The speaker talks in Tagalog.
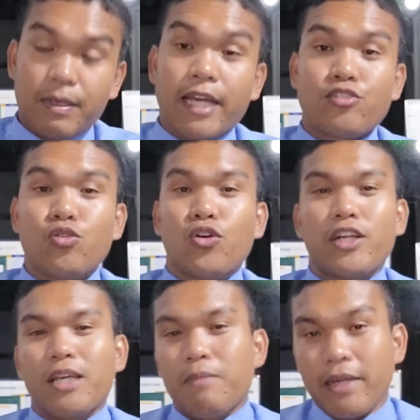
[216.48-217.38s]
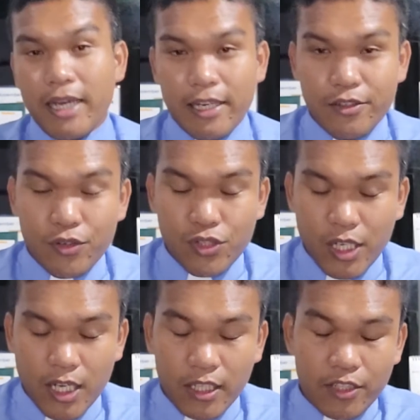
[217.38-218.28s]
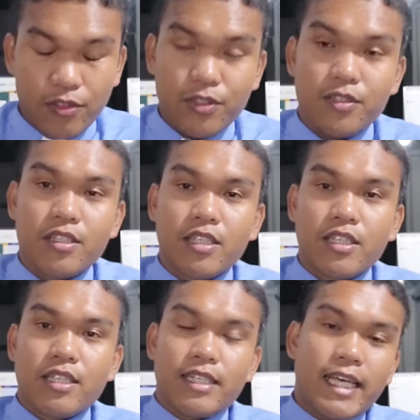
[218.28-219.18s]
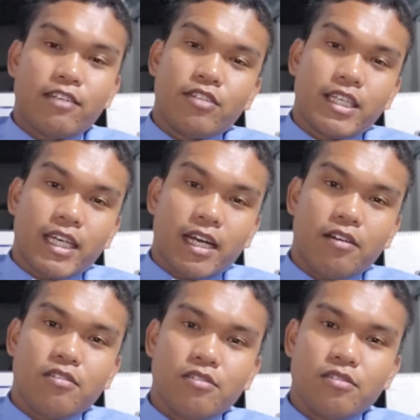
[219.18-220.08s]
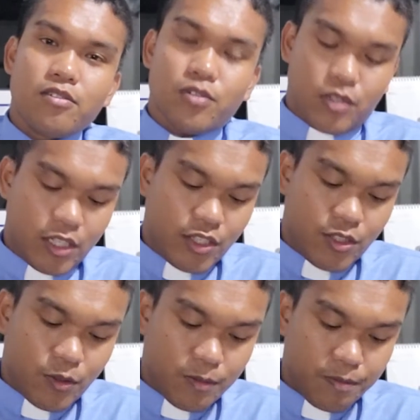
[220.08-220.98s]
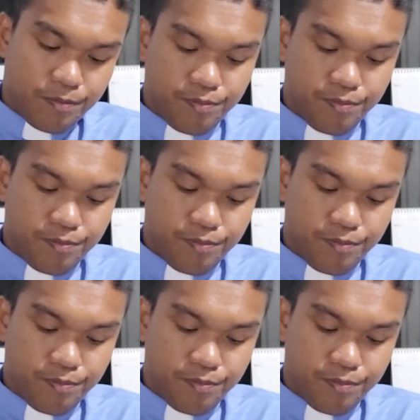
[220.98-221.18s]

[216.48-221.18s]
Mga igsuon ang ebanghelyo sa Ginoo. Daygon ikaw o Kristo.